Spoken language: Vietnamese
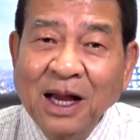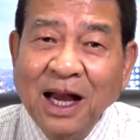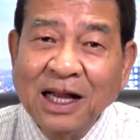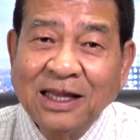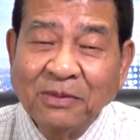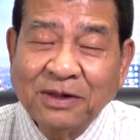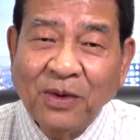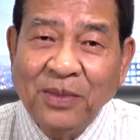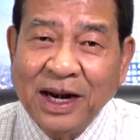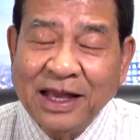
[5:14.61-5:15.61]
Ờ, Tổng
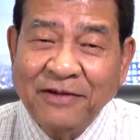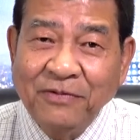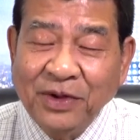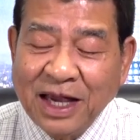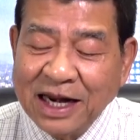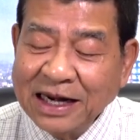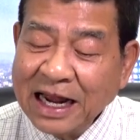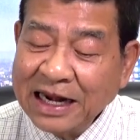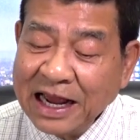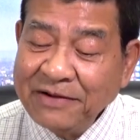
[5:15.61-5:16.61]
thống Biden nhất phu nhân
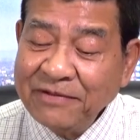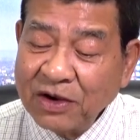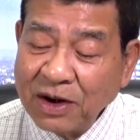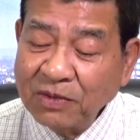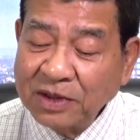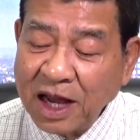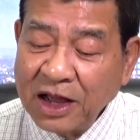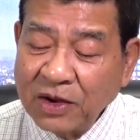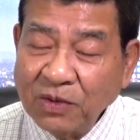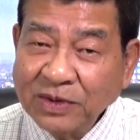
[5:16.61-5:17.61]
đã đến và đồng
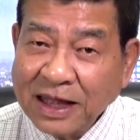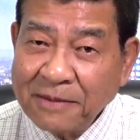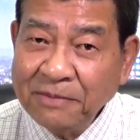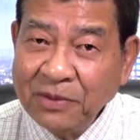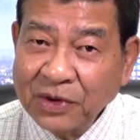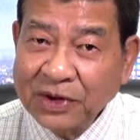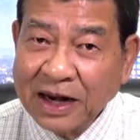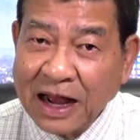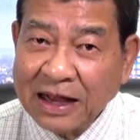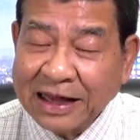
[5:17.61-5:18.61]
thời cũng thăm một
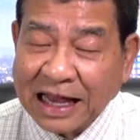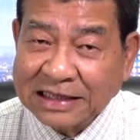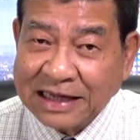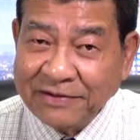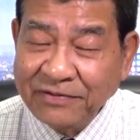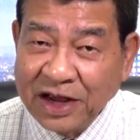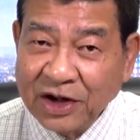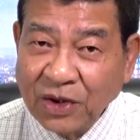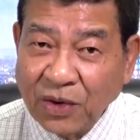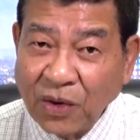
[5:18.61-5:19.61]
cảnh sát
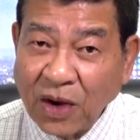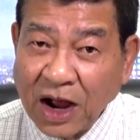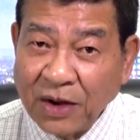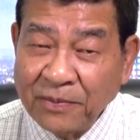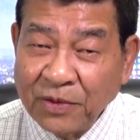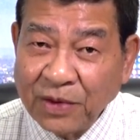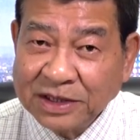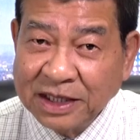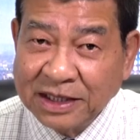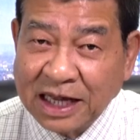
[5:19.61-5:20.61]
viên của
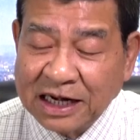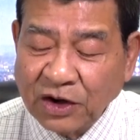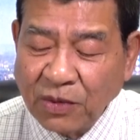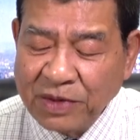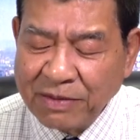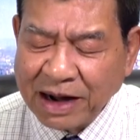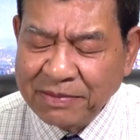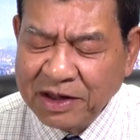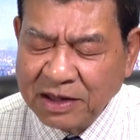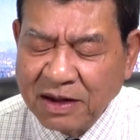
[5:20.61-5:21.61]
Washington cũng bị
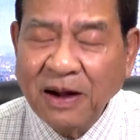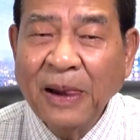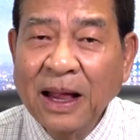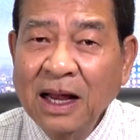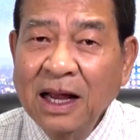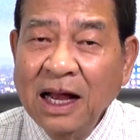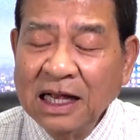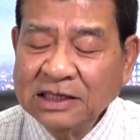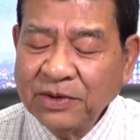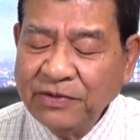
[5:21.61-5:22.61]
bắn bị thương
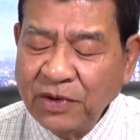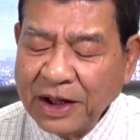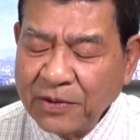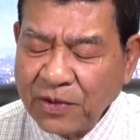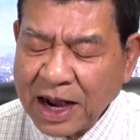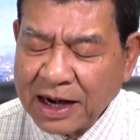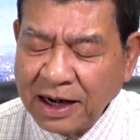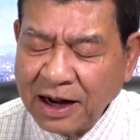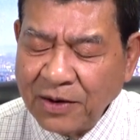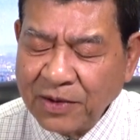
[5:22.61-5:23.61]
trong cái vụ ngày hôm qua
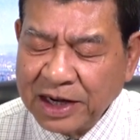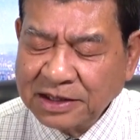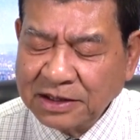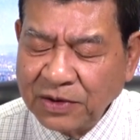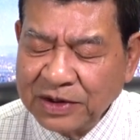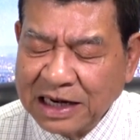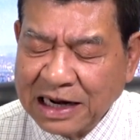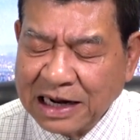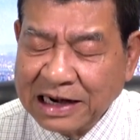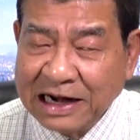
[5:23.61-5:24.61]
đó là ông Kristen
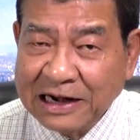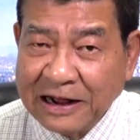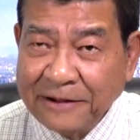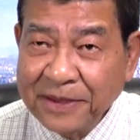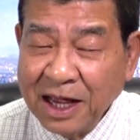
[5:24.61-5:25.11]
Greener.